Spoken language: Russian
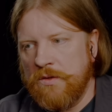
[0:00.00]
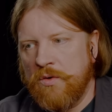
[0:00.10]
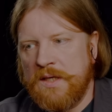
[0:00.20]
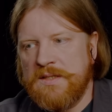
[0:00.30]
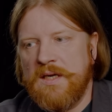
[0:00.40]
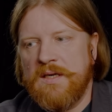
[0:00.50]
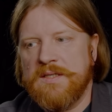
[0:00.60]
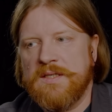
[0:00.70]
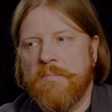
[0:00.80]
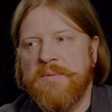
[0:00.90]
ну,
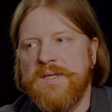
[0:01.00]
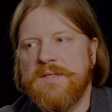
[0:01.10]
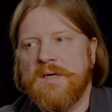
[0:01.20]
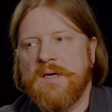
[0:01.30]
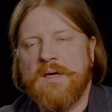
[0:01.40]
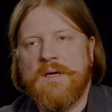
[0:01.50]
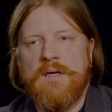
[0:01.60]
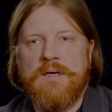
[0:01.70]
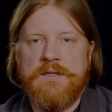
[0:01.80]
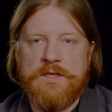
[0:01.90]
отдельное событие
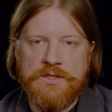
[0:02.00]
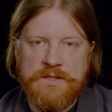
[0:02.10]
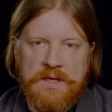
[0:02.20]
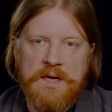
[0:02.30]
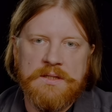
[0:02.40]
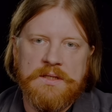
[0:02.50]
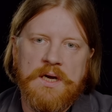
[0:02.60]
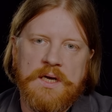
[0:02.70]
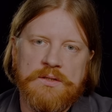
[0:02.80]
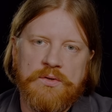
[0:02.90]
или даже знак,
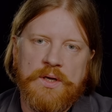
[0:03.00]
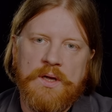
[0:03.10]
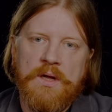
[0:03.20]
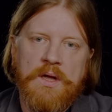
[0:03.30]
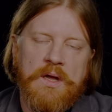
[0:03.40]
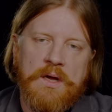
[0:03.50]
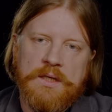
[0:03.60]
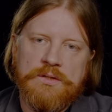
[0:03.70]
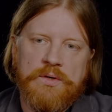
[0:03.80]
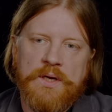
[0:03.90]
да, который,
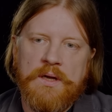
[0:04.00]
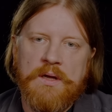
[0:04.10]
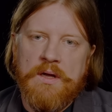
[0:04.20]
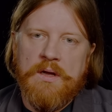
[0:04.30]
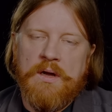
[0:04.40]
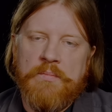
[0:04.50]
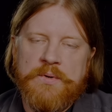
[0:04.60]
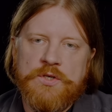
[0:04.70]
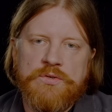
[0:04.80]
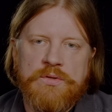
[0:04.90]
который э,
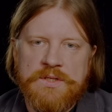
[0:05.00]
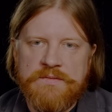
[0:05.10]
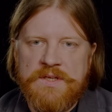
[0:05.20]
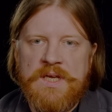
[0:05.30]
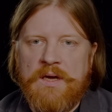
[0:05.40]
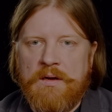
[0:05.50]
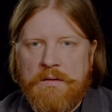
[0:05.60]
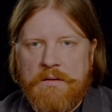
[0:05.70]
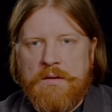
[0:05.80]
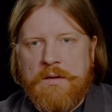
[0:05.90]
пришел извне.
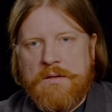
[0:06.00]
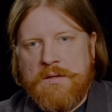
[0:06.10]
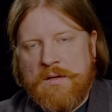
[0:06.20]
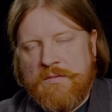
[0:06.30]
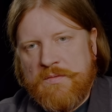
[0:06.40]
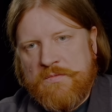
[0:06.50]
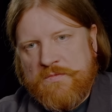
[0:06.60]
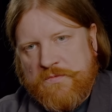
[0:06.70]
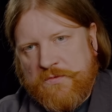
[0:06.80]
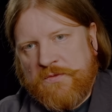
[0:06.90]
Э,
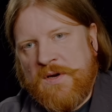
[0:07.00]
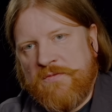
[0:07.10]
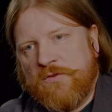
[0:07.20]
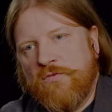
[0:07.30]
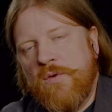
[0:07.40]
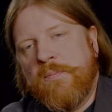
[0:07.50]
в, тво, в твой